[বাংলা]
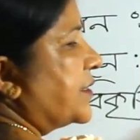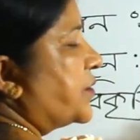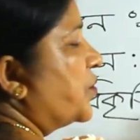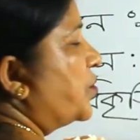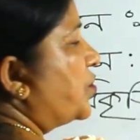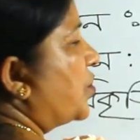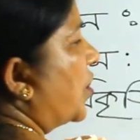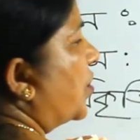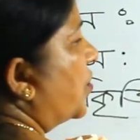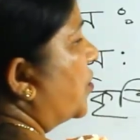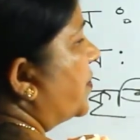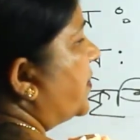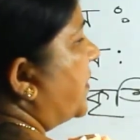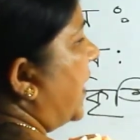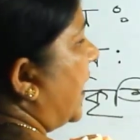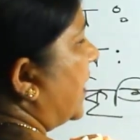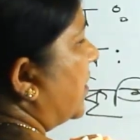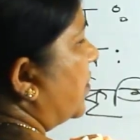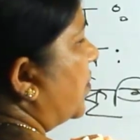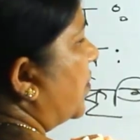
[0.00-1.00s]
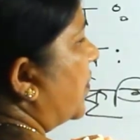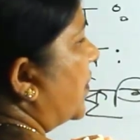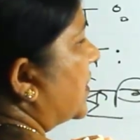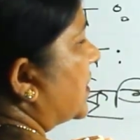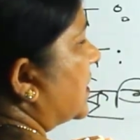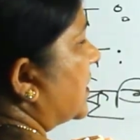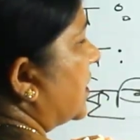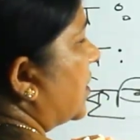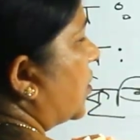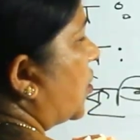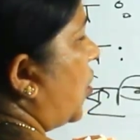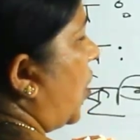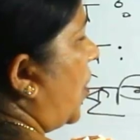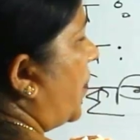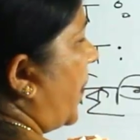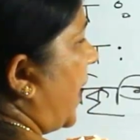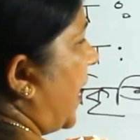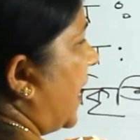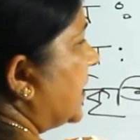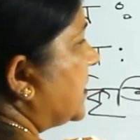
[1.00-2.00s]
নূতন রূপ ধারণ করেছে
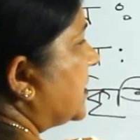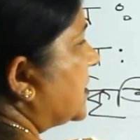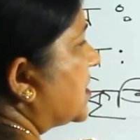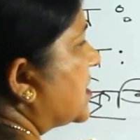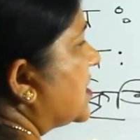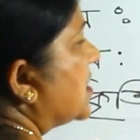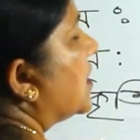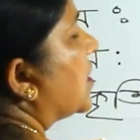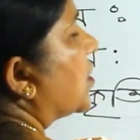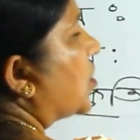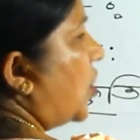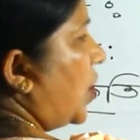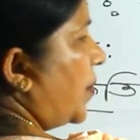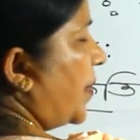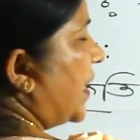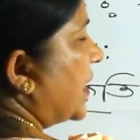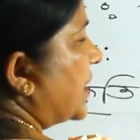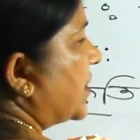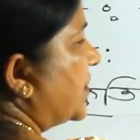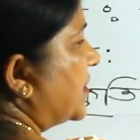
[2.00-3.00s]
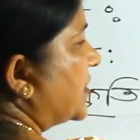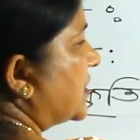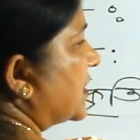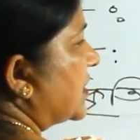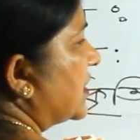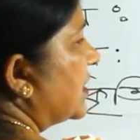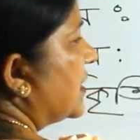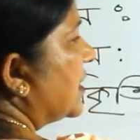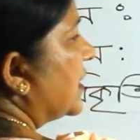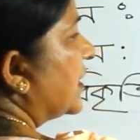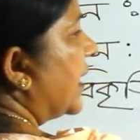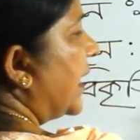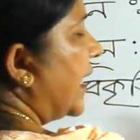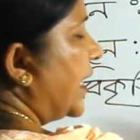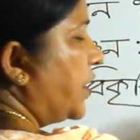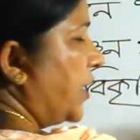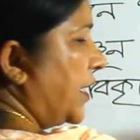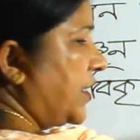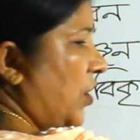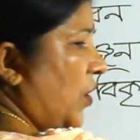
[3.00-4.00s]
কপাট কবাট হয়েছে
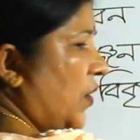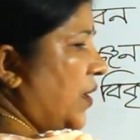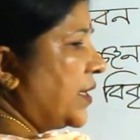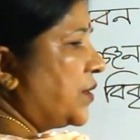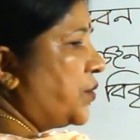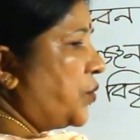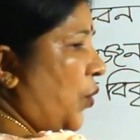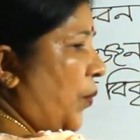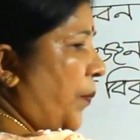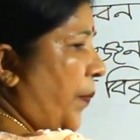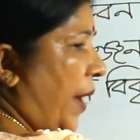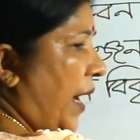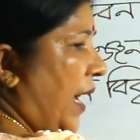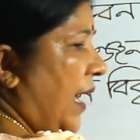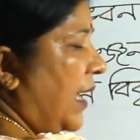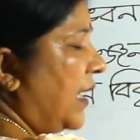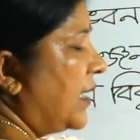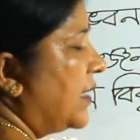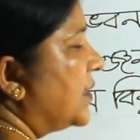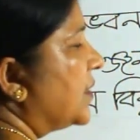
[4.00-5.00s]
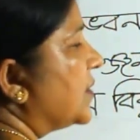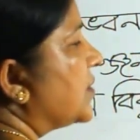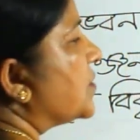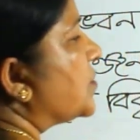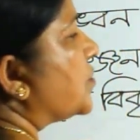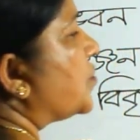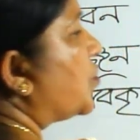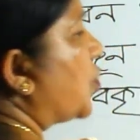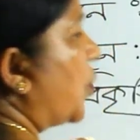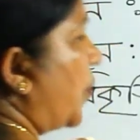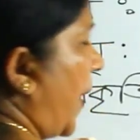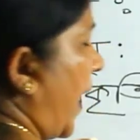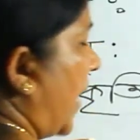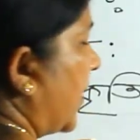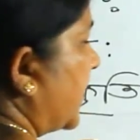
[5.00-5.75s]
এই ধরনের দোবা দোবা